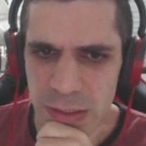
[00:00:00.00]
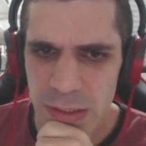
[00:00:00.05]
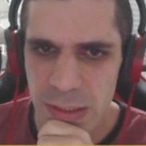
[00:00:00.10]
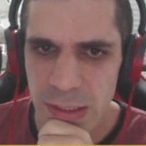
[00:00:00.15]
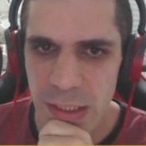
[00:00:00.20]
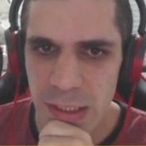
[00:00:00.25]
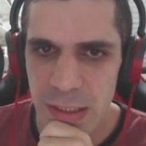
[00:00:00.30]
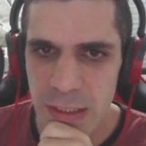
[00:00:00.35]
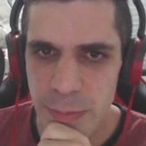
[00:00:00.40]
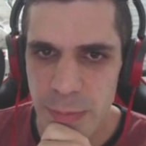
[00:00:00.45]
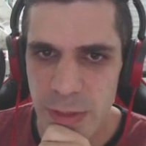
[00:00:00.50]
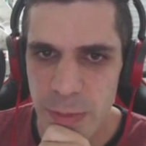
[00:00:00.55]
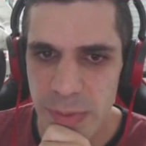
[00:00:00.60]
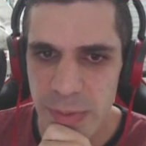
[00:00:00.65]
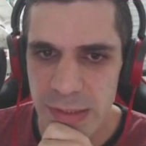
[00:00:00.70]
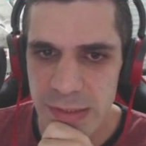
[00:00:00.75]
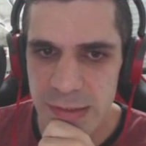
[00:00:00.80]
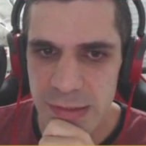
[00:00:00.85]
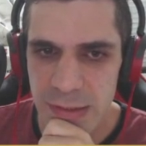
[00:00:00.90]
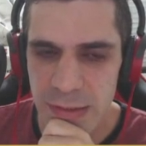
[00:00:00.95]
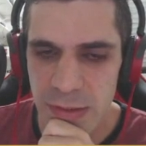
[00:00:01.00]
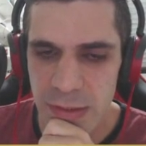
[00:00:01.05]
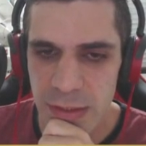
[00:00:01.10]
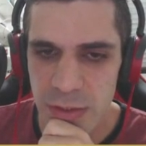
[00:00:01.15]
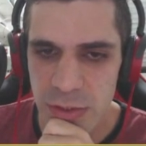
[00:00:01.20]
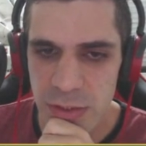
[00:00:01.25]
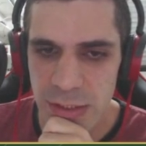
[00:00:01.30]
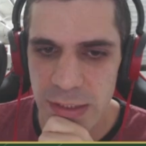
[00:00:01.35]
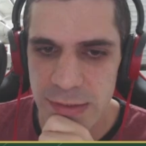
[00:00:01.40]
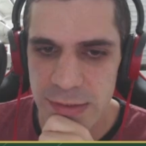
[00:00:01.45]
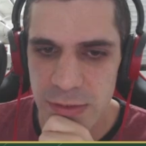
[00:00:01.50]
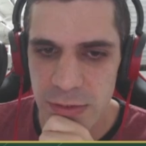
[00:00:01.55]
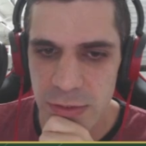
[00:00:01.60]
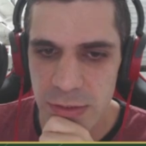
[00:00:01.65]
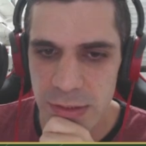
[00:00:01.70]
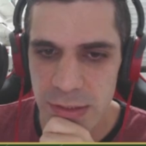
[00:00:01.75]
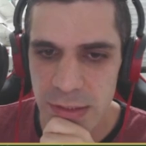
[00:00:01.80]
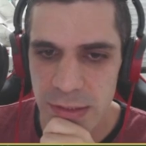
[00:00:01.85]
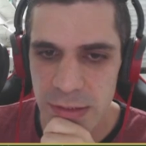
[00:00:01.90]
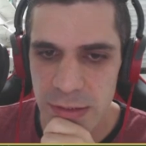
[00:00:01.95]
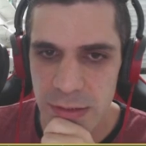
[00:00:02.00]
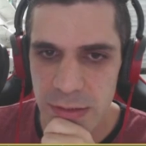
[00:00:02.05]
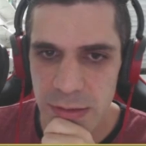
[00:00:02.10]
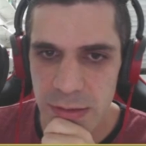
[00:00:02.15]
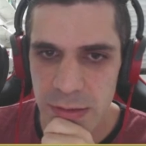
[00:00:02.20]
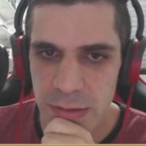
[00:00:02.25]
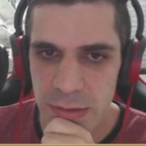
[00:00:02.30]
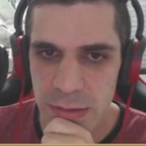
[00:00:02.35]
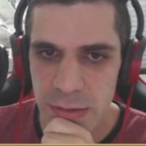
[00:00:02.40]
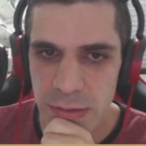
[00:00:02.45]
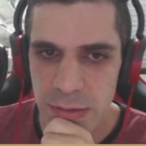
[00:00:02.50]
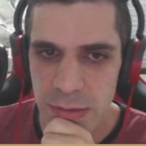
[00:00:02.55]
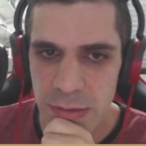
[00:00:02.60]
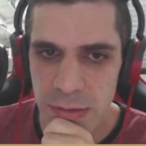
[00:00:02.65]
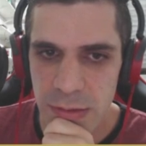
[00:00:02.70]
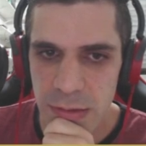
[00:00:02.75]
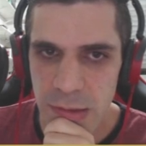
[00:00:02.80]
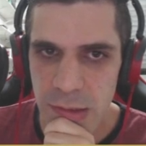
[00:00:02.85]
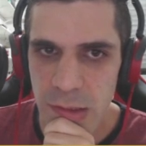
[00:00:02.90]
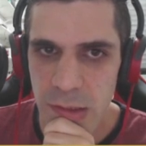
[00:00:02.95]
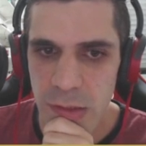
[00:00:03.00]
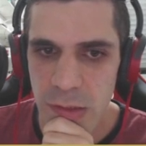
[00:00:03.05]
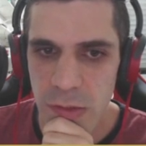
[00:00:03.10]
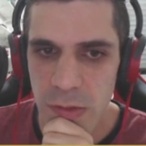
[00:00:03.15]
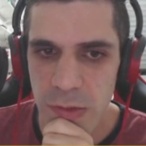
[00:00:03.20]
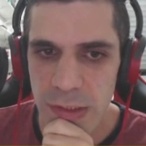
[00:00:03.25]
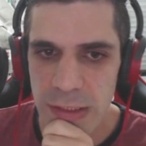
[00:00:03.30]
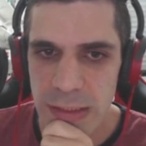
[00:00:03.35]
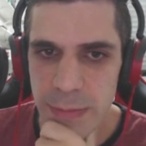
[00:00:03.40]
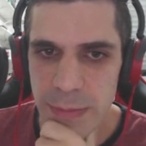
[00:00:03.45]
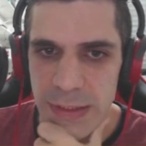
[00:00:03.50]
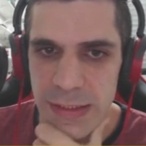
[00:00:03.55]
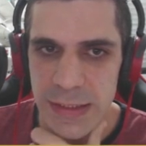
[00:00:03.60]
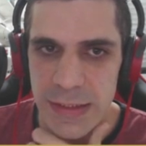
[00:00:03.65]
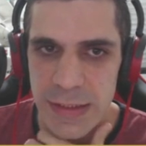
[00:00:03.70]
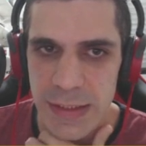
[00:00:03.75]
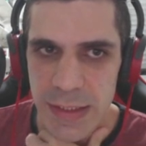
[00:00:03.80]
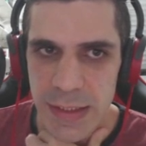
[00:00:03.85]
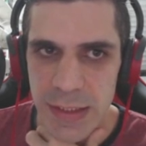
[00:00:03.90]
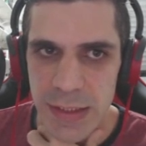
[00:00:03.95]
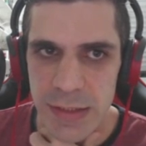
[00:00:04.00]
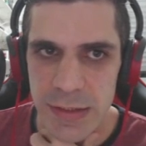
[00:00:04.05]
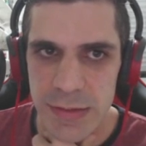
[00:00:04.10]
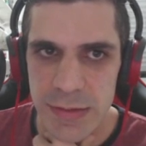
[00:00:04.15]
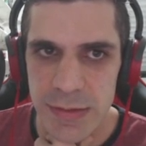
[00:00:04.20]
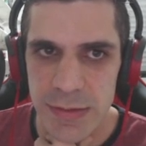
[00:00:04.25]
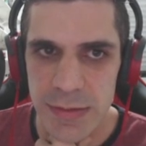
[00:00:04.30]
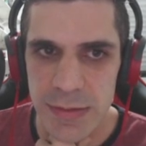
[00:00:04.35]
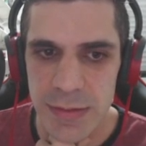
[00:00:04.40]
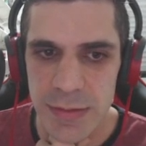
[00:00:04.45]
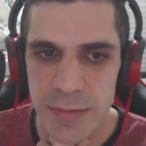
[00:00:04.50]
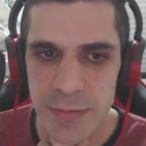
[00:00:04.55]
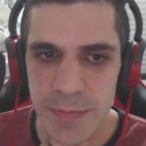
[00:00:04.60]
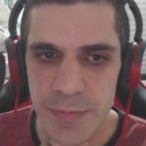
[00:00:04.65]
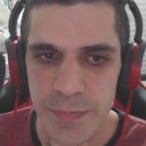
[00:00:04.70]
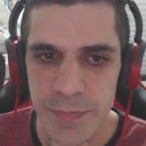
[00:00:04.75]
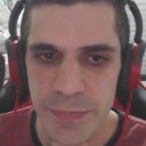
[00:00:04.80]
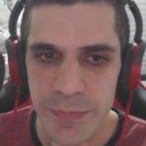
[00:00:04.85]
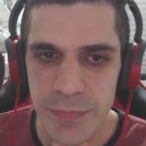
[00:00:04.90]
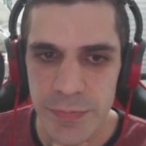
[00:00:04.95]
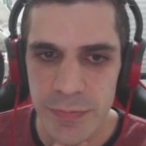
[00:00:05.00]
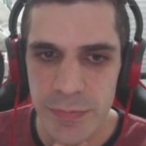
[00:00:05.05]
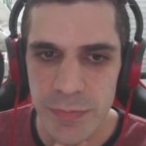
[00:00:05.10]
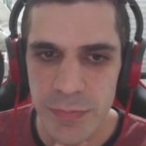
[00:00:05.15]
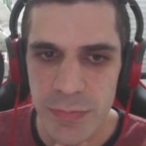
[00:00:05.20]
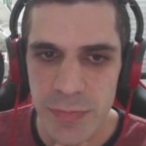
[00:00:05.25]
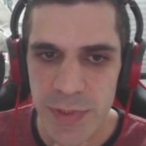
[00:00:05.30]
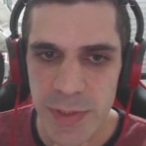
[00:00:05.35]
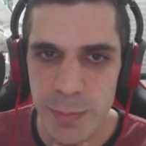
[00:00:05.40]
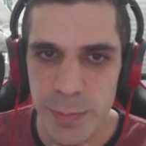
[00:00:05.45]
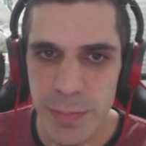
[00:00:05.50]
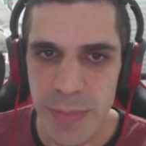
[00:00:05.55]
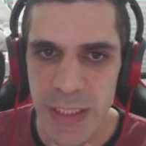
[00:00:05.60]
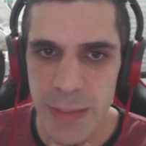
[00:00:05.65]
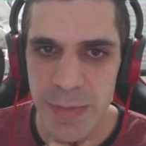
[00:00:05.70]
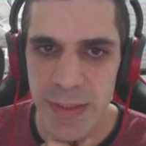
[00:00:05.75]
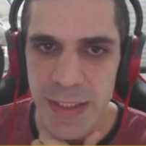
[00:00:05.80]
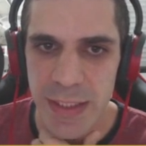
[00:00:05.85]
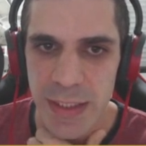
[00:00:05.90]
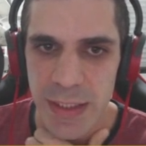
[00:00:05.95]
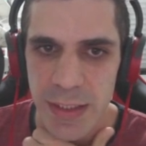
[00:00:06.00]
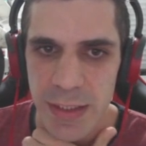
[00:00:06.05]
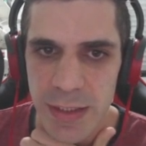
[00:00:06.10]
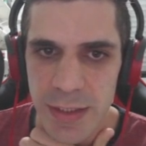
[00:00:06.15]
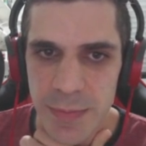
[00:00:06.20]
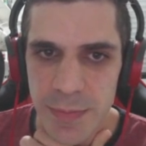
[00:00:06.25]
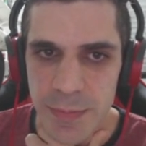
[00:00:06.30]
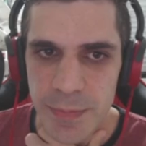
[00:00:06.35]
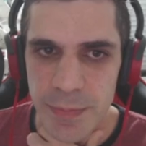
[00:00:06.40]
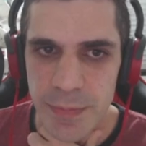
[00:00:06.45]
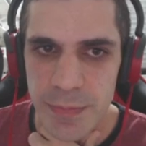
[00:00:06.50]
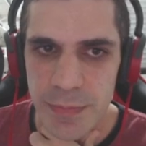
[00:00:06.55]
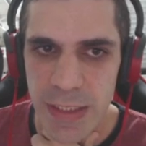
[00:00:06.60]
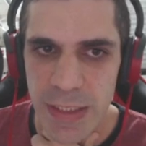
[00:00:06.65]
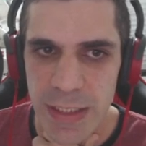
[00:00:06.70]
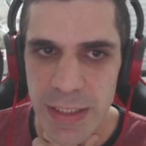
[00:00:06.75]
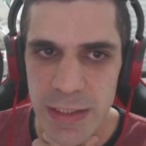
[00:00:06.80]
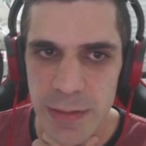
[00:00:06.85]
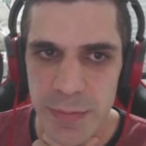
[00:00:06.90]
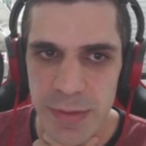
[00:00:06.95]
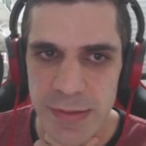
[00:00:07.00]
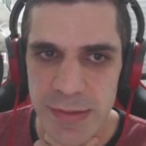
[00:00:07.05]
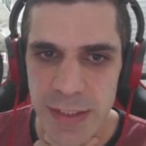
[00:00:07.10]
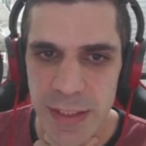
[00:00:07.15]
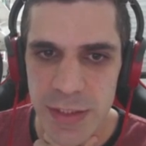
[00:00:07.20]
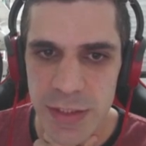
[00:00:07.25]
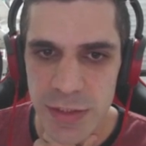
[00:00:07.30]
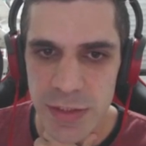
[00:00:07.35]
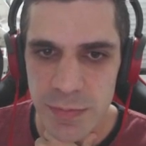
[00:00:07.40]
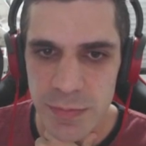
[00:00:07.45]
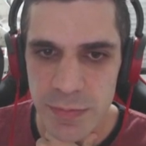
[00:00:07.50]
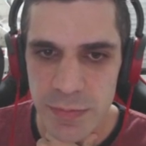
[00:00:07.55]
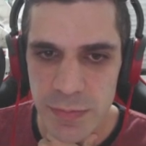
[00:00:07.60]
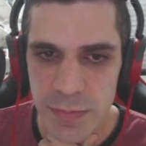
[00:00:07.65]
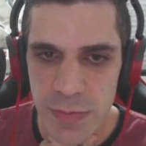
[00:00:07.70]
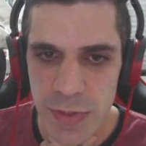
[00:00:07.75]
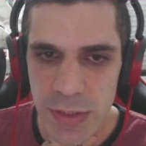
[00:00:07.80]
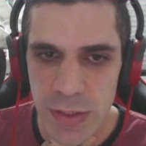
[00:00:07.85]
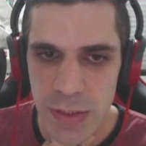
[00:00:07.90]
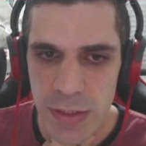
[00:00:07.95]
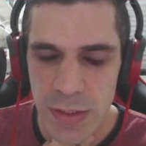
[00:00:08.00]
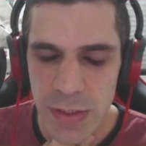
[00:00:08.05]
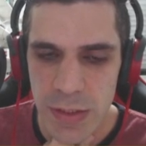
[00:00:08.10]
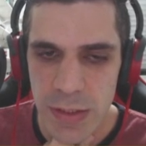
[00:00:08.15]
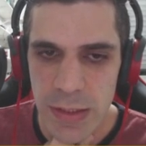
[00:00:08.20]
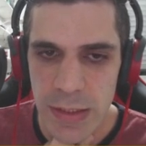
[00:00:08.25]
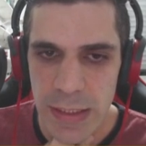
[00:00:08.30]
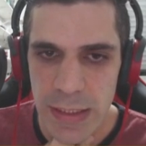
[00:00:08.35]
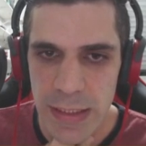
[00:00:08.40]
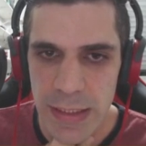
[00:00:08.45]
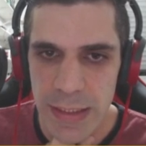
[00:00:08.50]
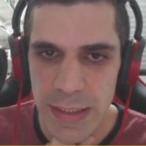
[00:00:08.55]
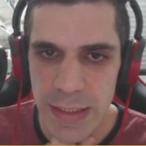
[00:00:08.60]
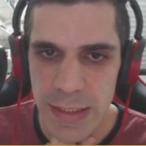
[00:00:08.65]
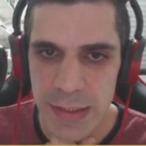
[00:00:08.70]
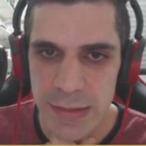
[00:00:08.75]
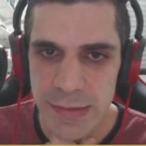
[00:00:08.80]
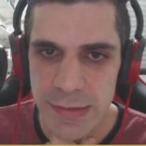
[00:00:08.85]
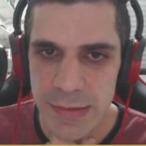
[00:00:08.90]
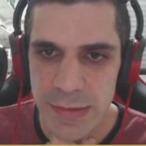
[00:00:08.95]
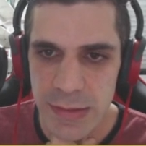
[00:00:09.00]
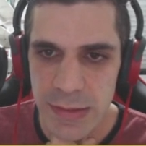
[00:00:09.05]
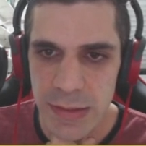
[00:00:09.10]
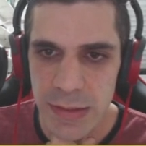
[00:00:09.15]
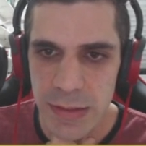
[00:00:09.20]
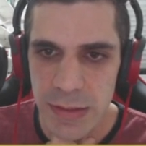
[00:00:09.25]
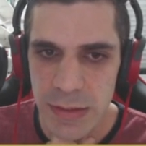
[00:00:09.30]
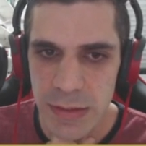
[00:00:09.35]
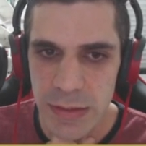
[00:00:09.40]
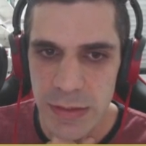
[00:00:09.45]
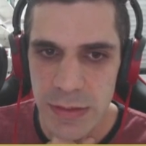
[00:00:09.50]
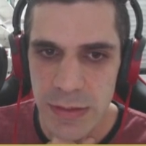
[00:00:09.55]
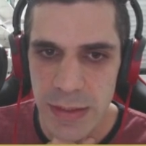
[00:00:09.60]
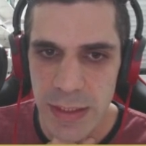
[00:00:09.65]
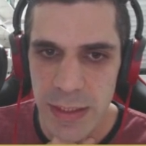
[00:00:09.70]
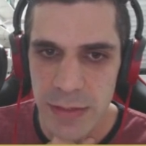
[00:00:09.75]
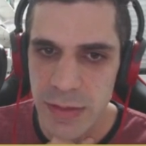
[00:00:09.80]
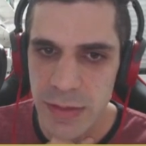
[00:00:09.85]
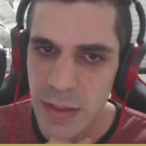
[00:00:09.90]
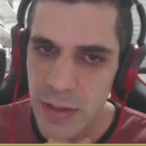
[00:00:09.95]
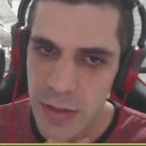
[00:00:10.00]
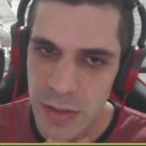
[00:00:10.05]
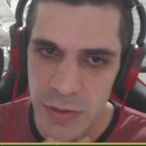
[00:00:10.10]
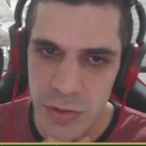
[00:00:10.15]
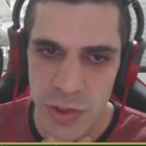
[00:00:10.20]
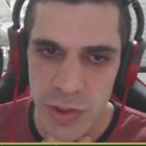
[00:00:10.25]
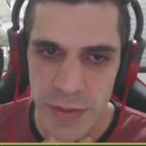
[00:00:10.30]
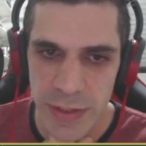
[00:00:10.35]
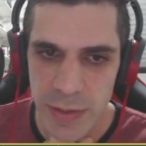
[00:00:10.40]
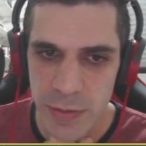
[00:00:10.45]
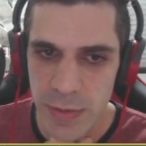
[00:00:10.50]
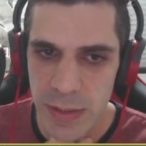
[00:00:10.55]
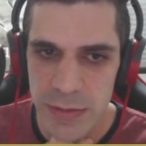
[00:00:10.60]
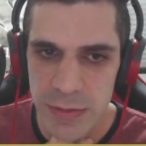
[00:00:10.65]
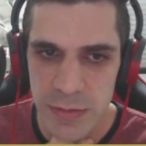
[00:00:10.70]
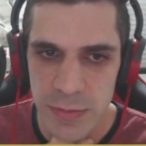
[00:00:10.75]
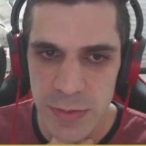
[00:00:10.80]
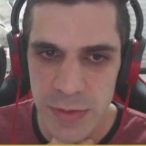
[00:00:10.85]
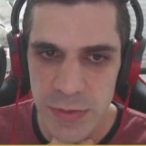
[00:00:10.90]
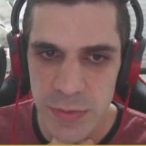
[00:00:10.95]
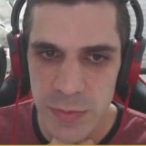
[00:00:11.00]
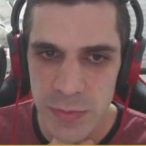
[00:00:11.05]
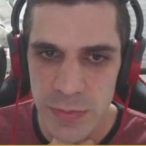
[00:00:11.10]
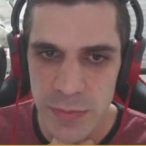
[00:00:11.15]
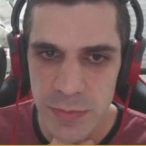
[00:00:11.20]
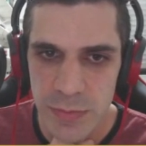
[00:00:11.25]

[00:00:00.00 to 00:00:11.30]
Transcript: Caramba, que parceiro, hein? Jogar essa ordem. Rock, dama D3. Baby King. Tá caindo em B7. Ah, esse... É, tá, agora eu jogo E4 mesmo.